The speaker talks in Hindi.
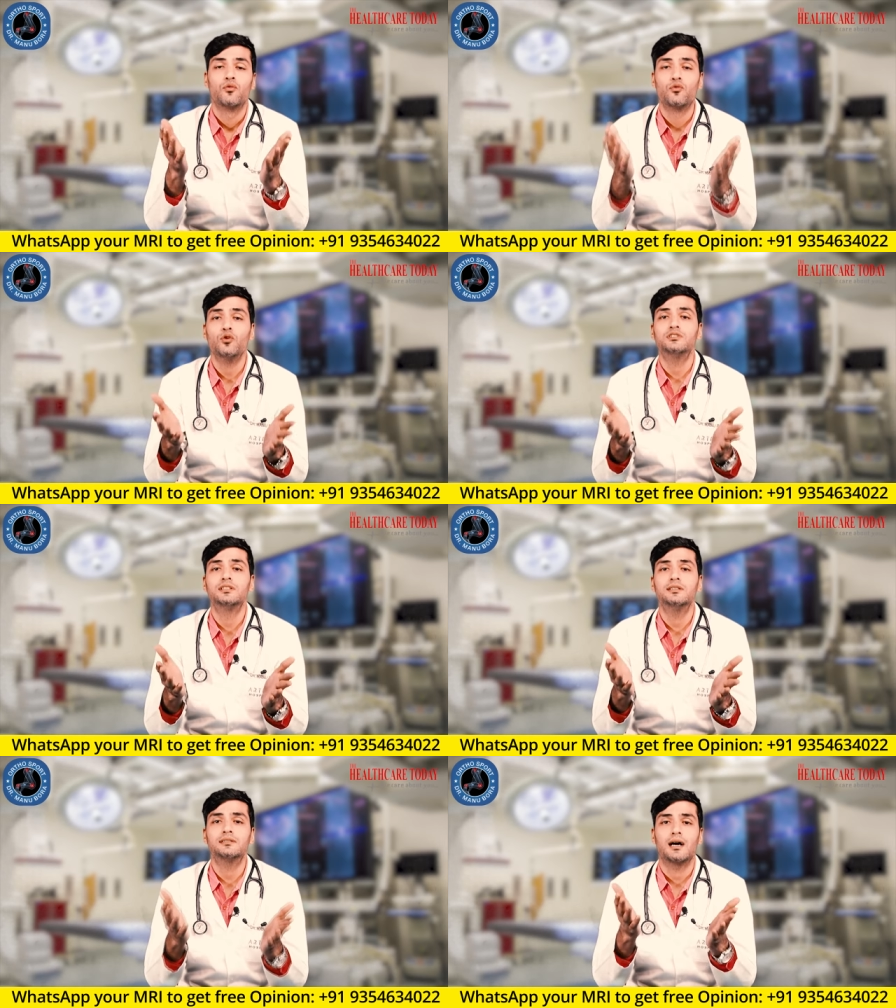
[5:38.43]
वो
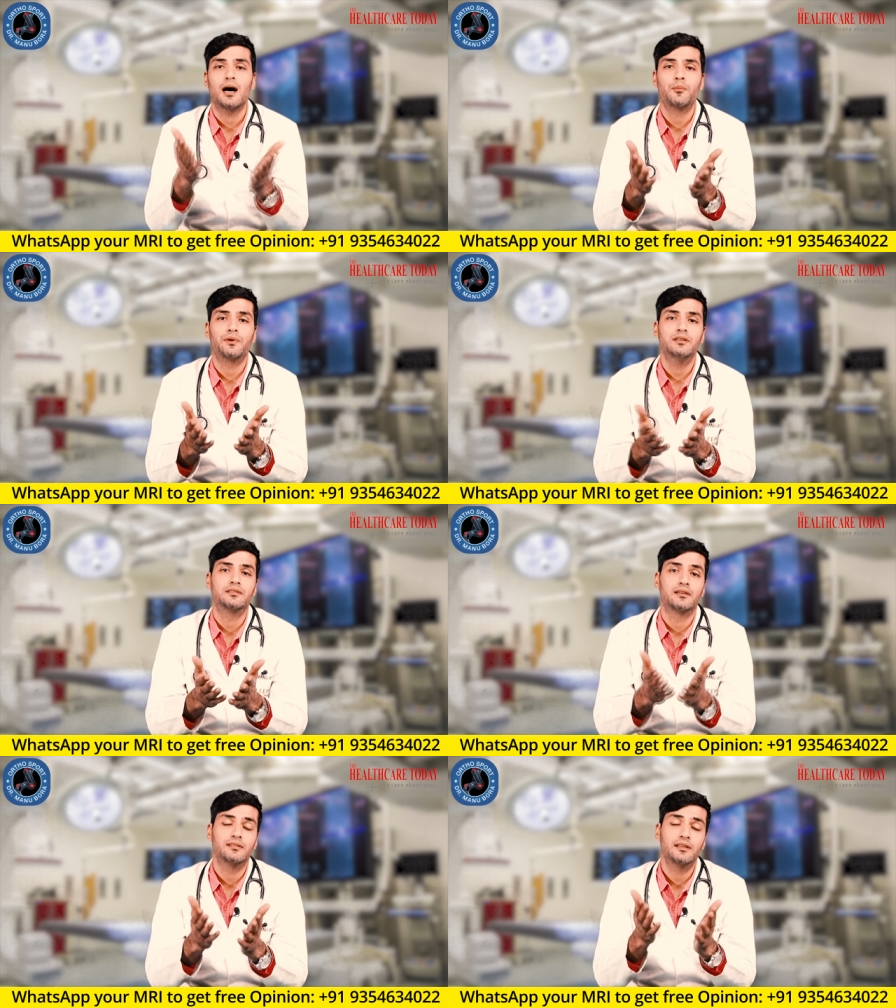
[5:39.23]
चीज़ आपकी
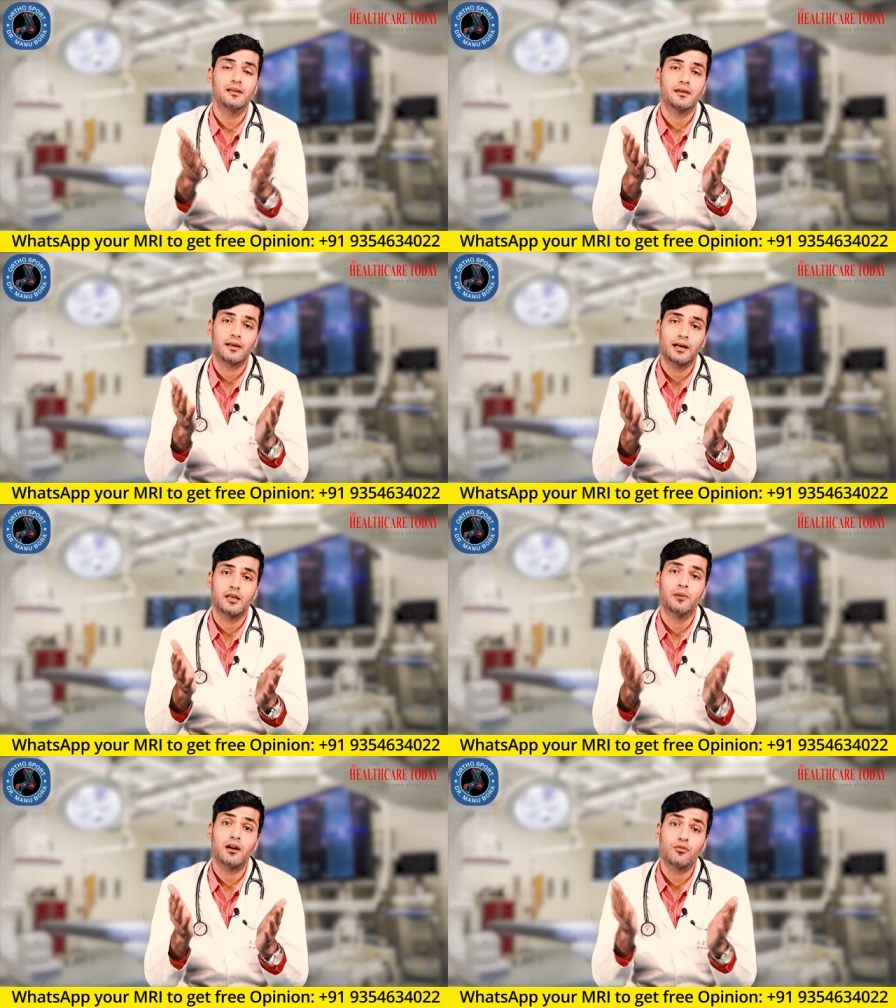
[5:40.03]
सर्जरी
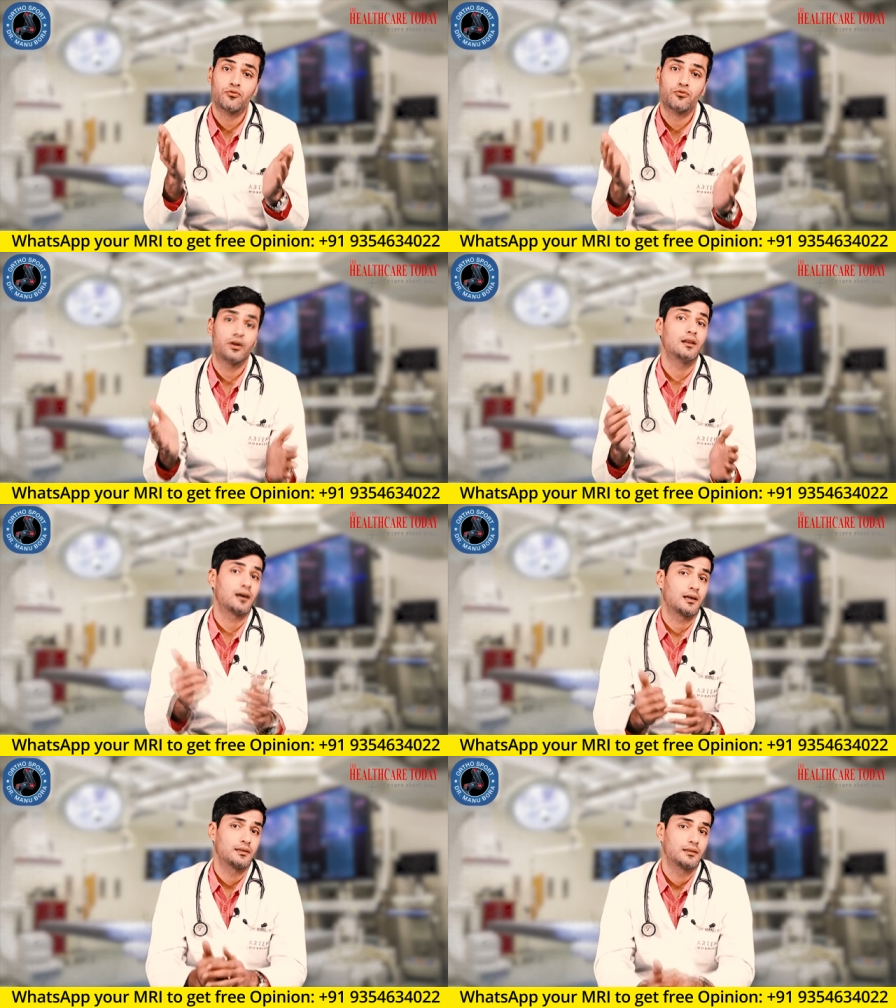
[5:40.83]
कई बार फेल
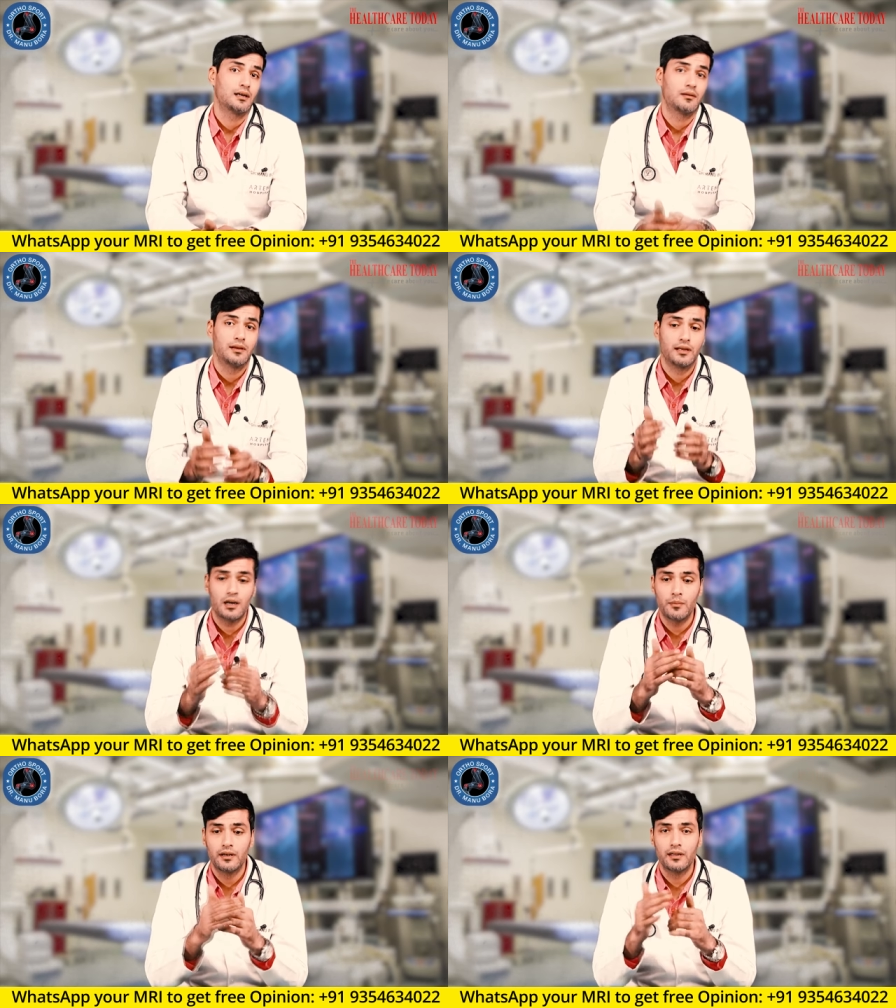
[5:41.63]
करा देता है
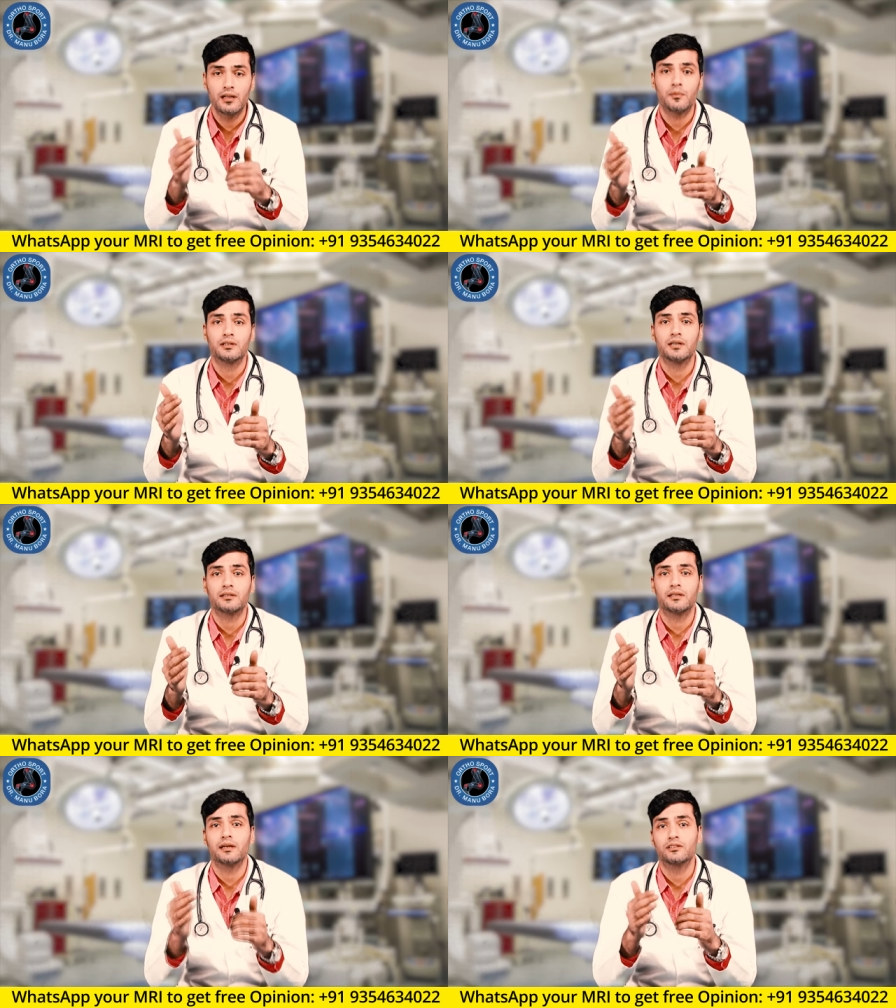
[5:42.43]
लिगामेंट ढीले पड़
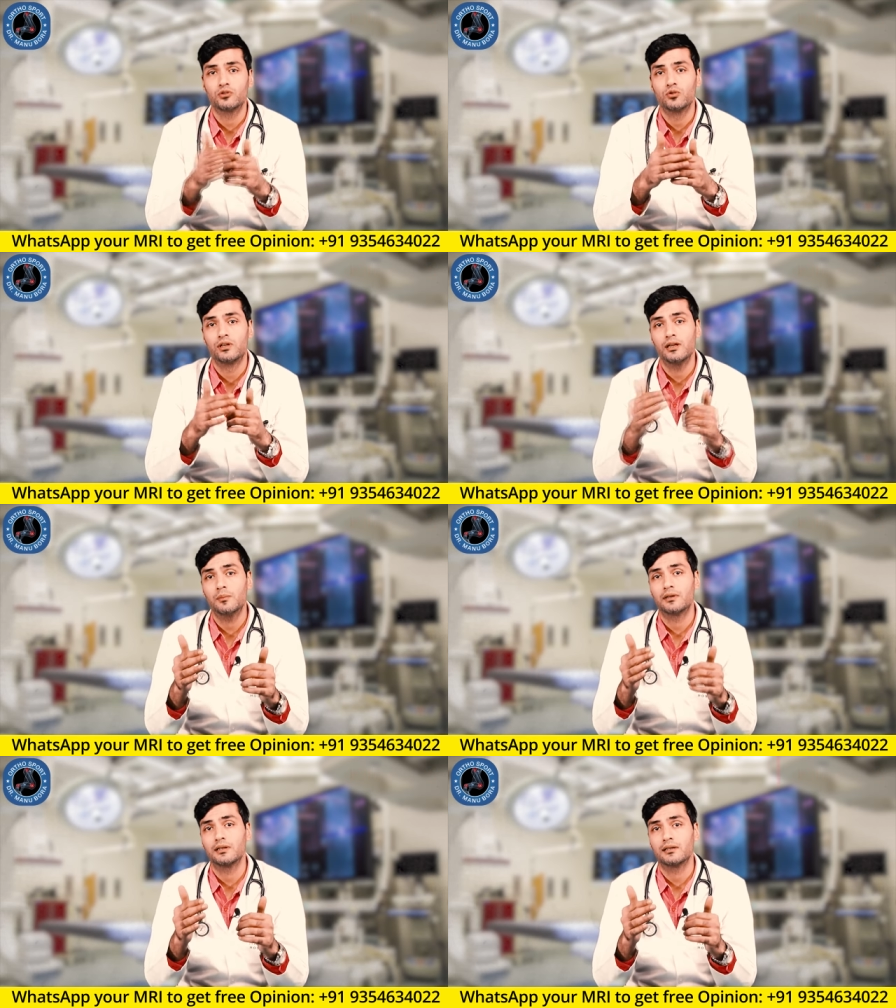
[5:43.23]
जाते हैं स्क्रू ढीले
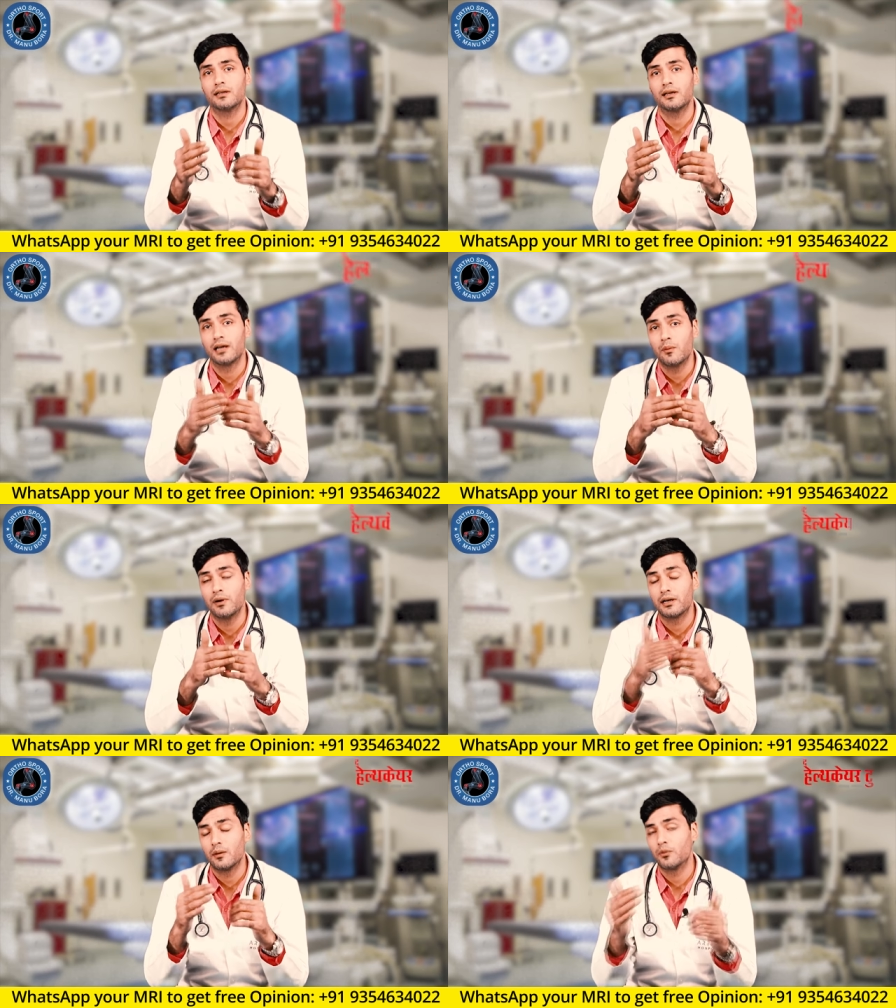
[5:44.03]
पड़ जाते हैं
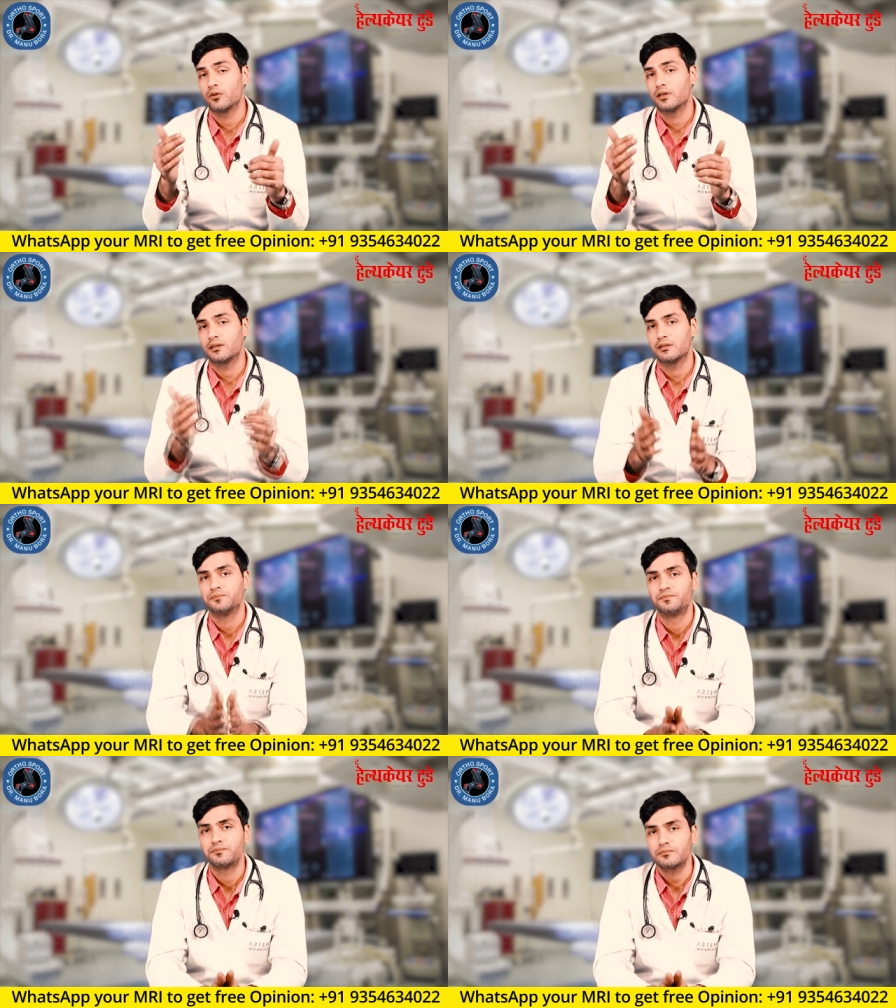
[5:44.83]
लिगामेंट लंबे हो जाते
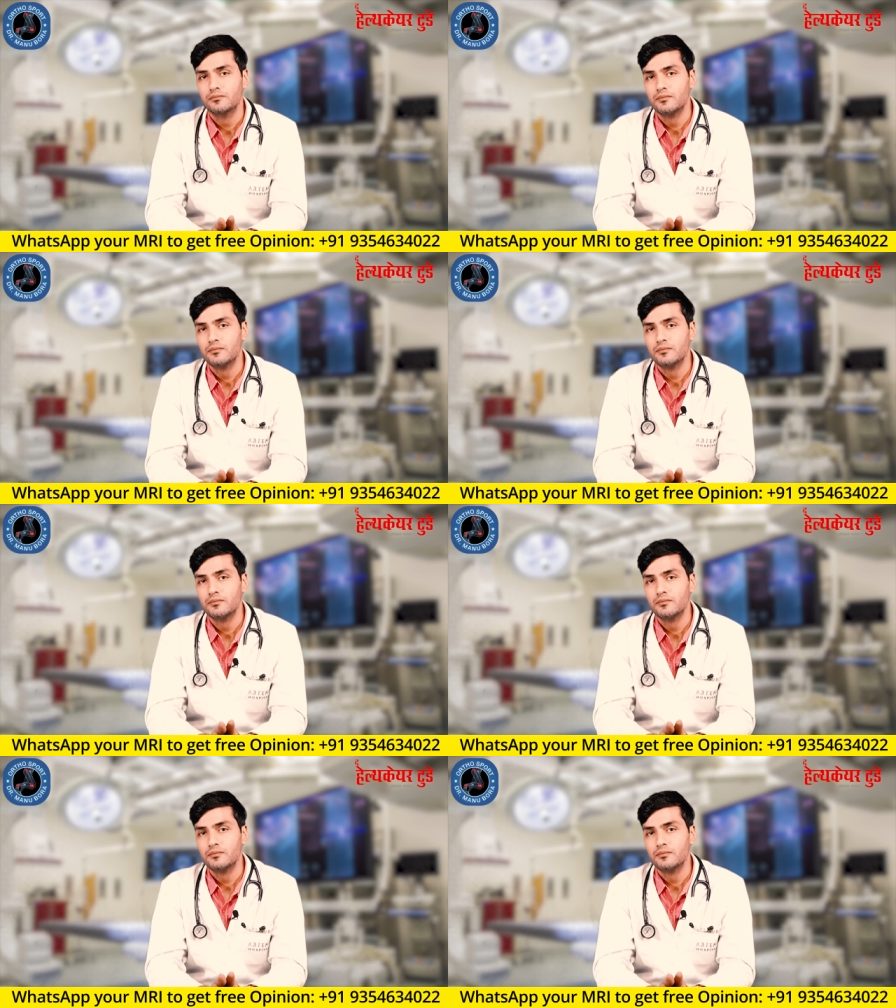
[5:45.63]
हैं